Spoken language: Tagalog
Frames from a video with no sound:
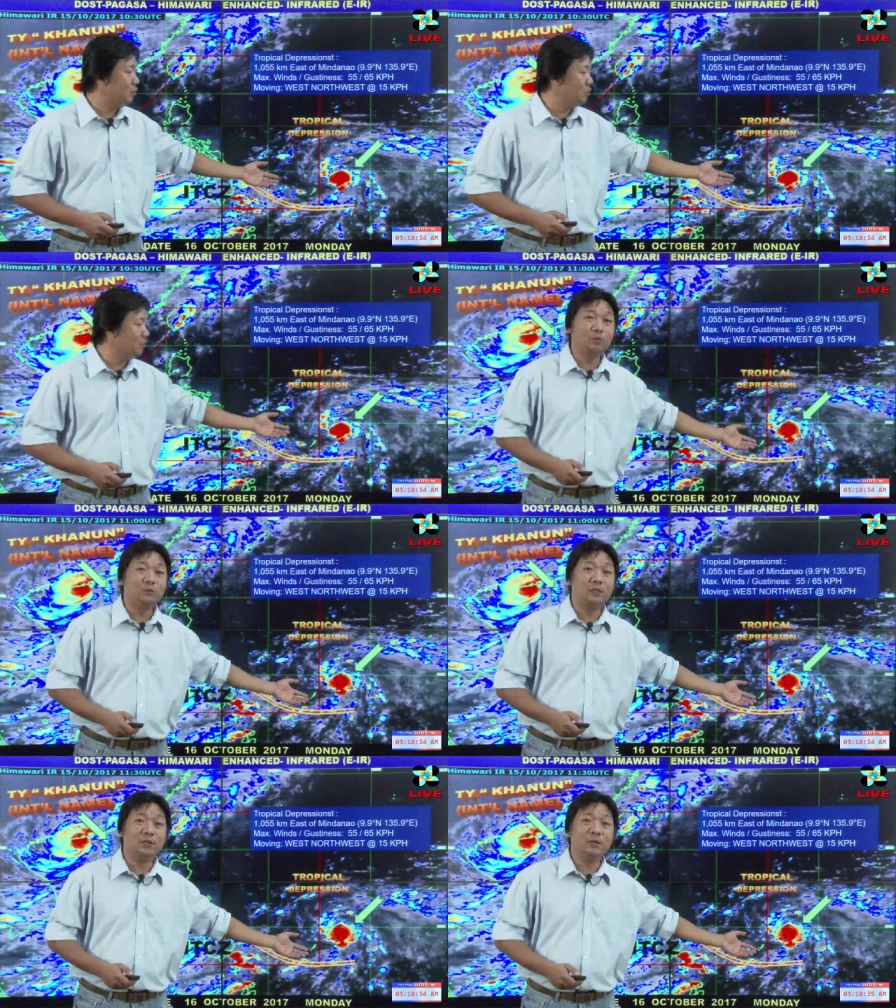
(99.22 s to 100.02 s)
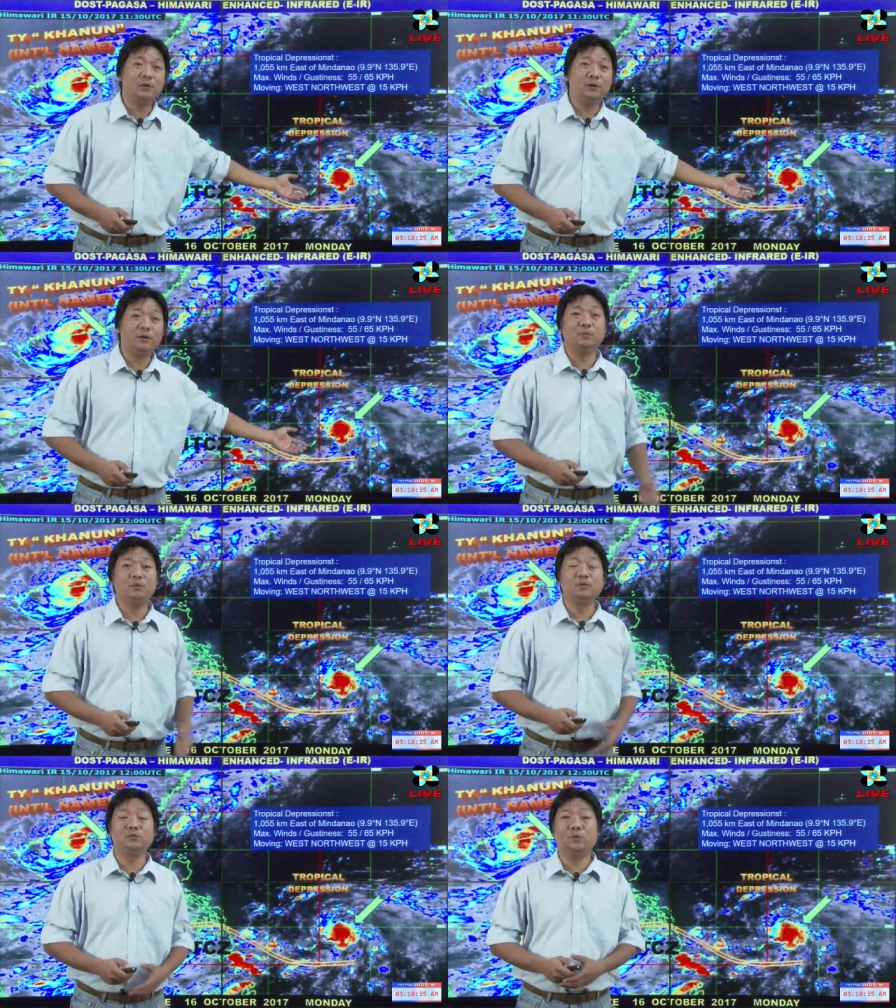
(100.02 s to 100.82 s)
Monitor po tayo ngayon
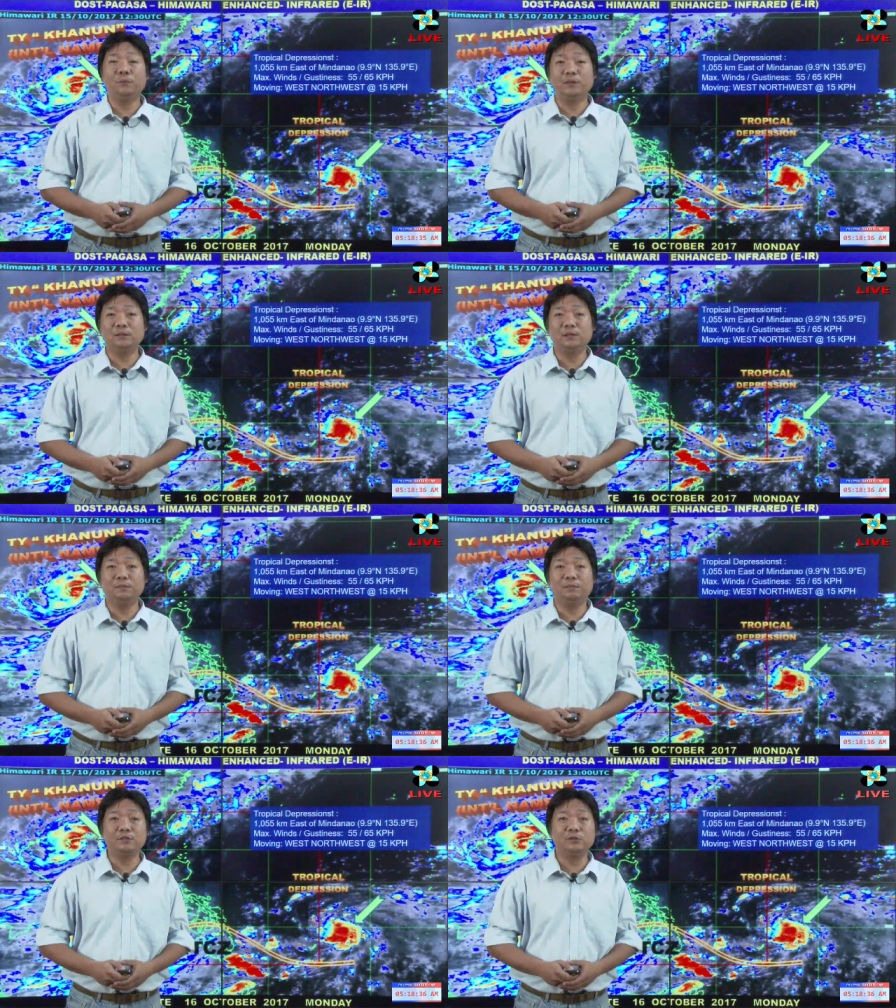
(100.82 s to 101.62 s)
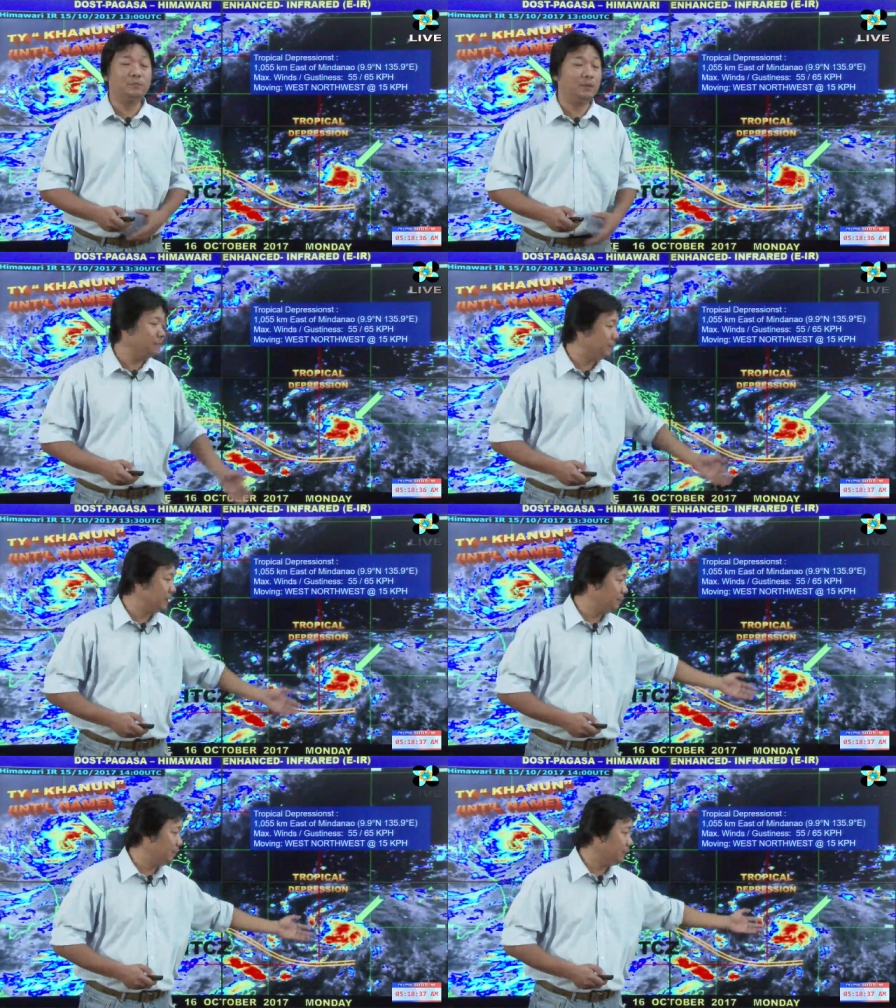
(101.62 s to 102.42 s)
isa pong tropical depression.
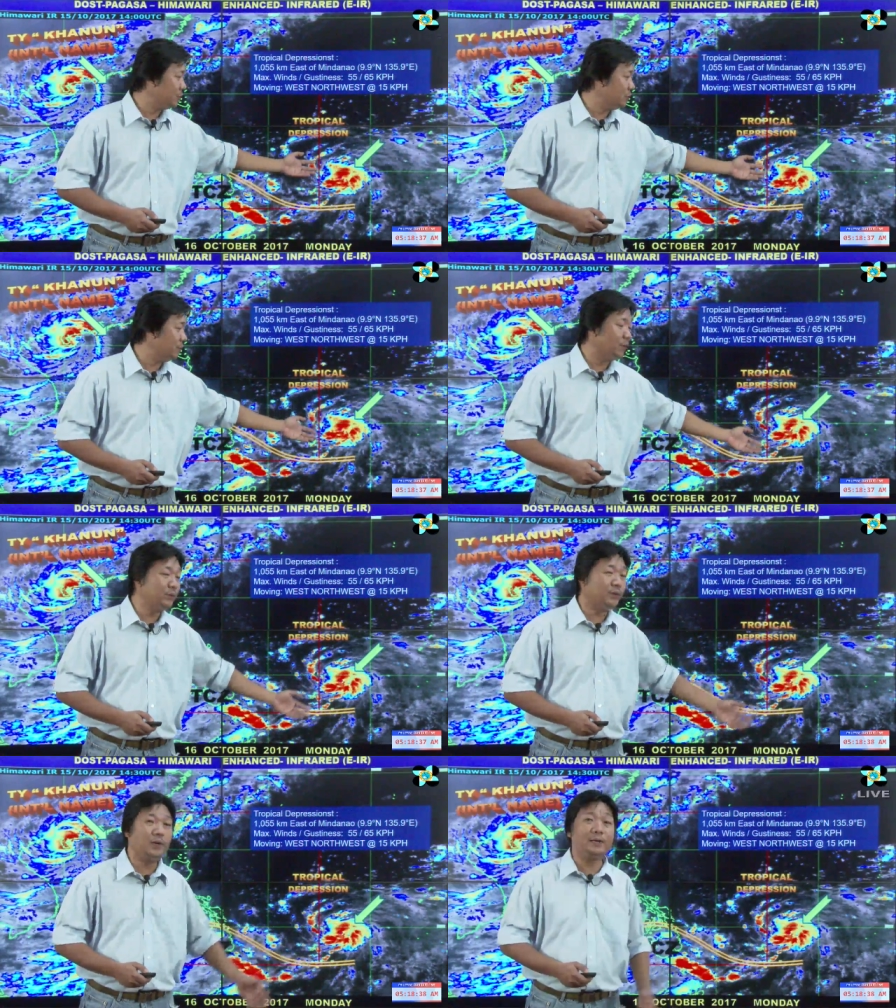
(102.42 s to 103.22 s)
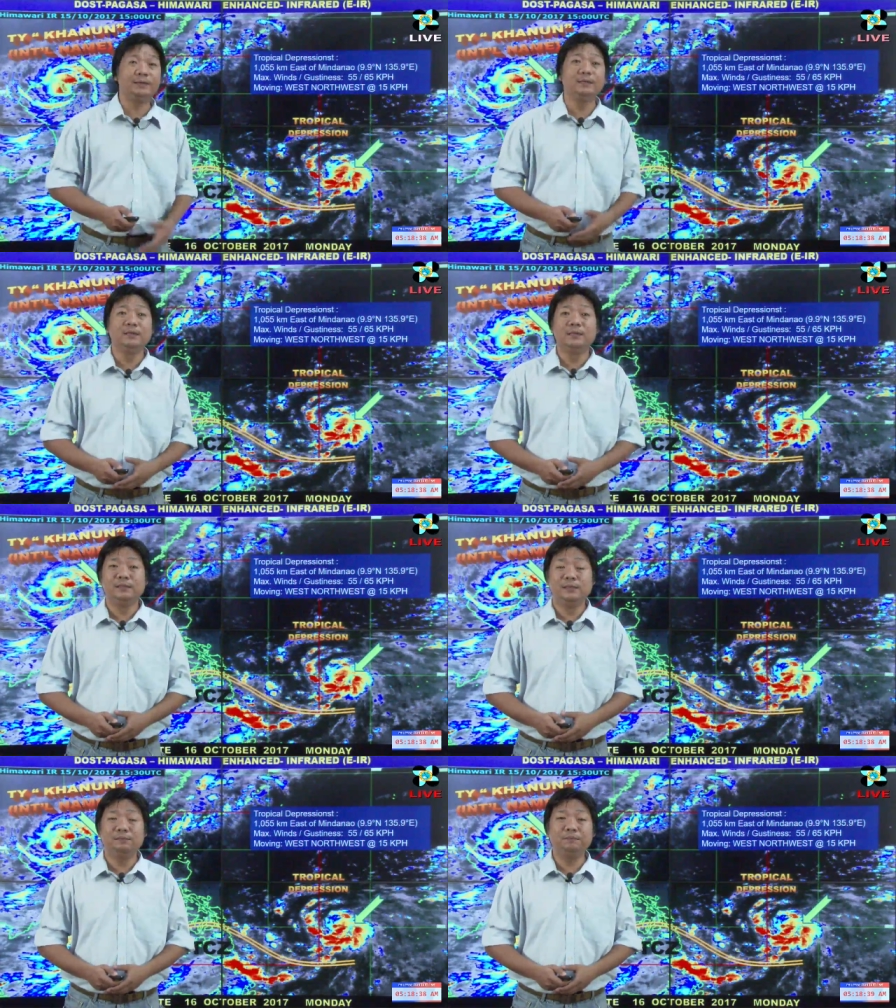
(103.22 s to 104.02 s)
Malapit na po ito sa borderline
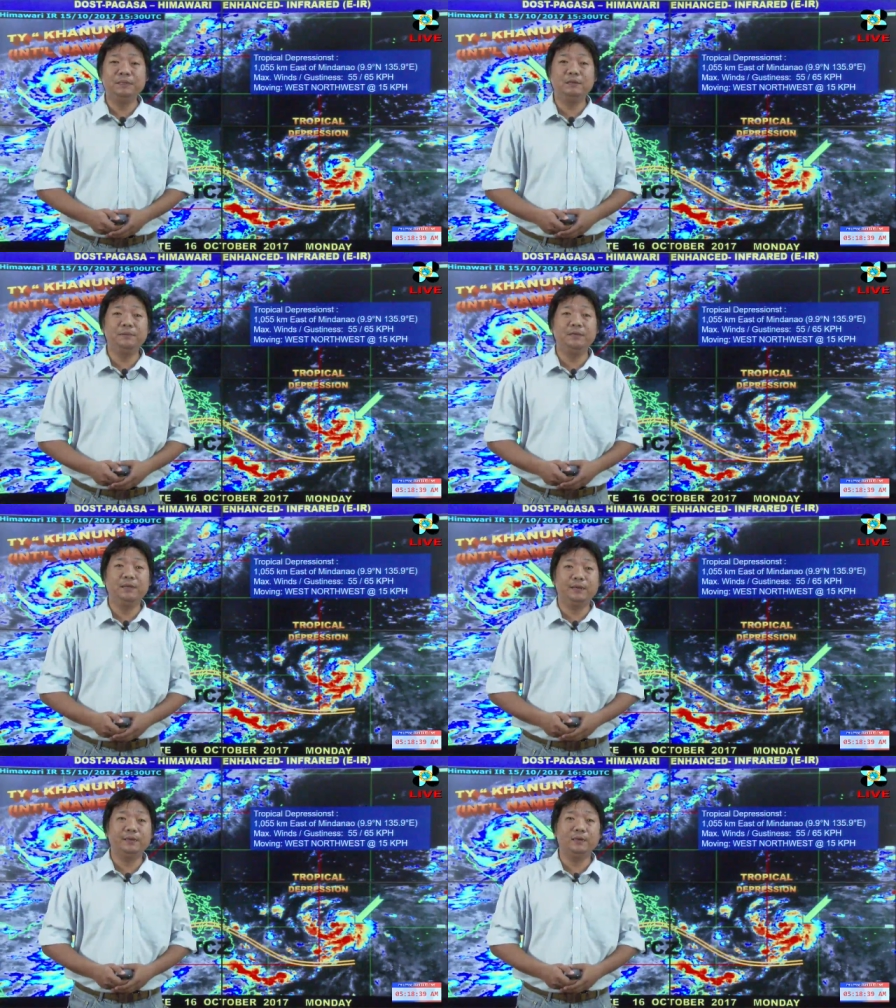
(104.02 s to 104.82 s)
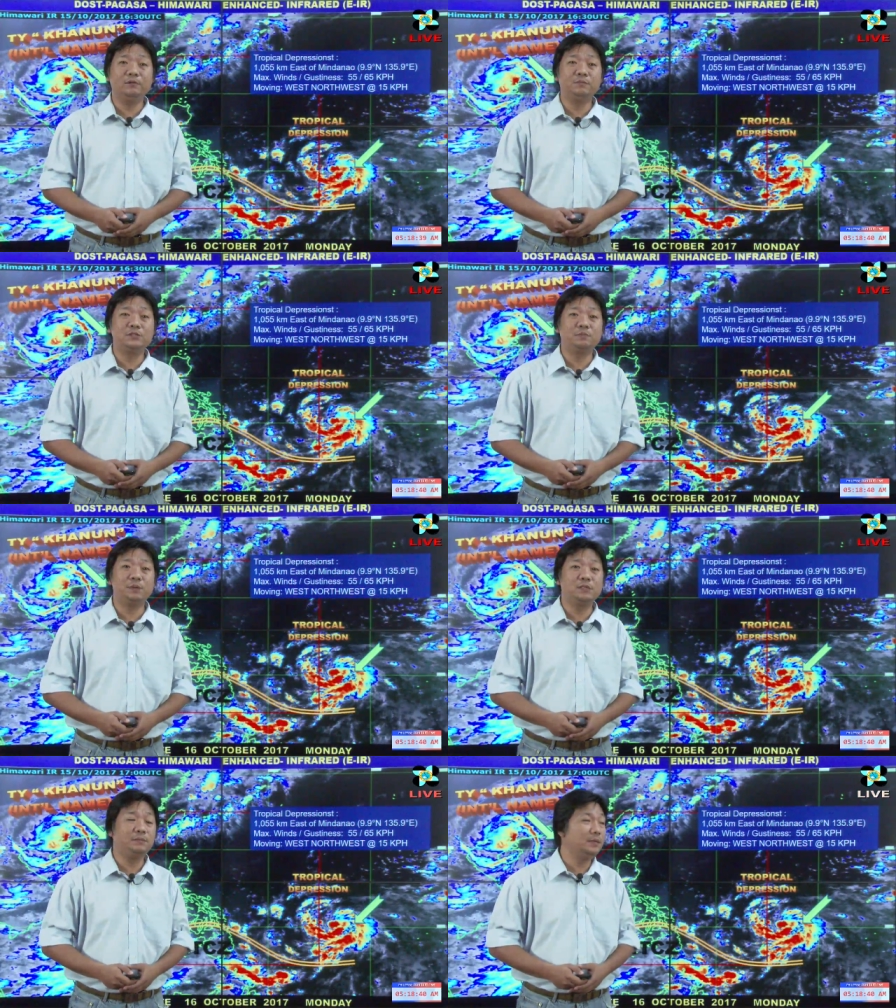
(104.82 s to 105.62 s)
ng Philippine Area of
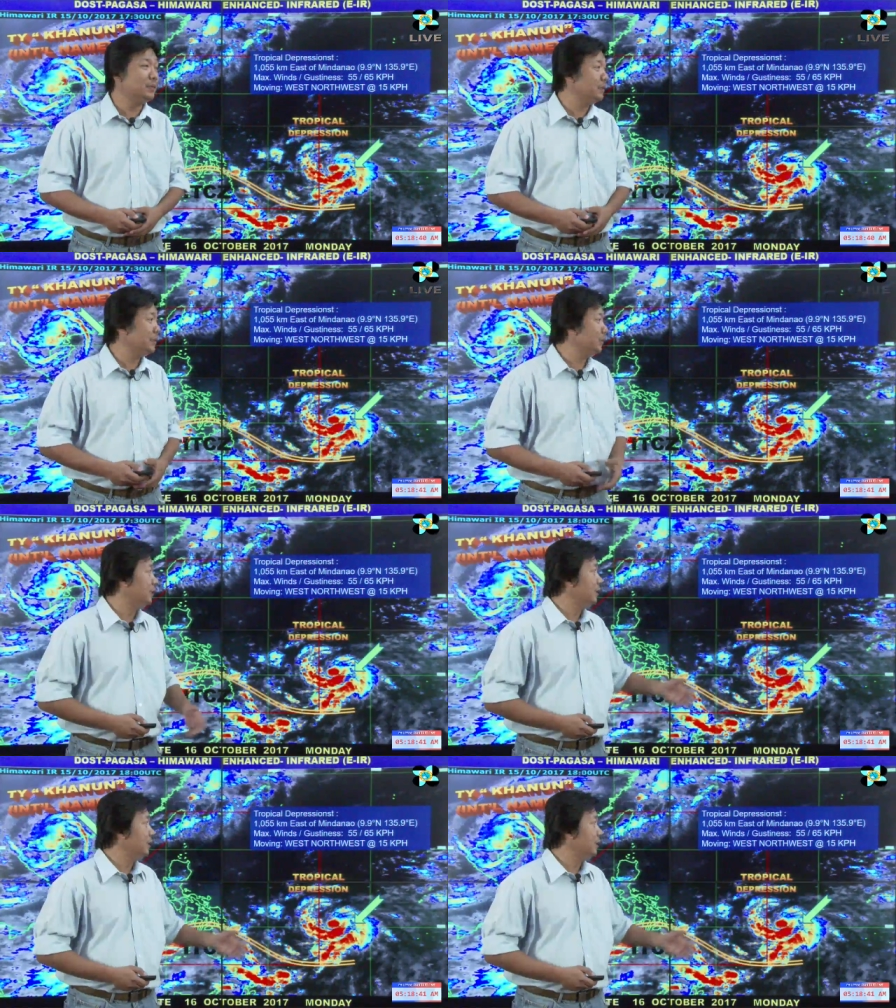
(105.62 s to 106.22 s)
Responsibility.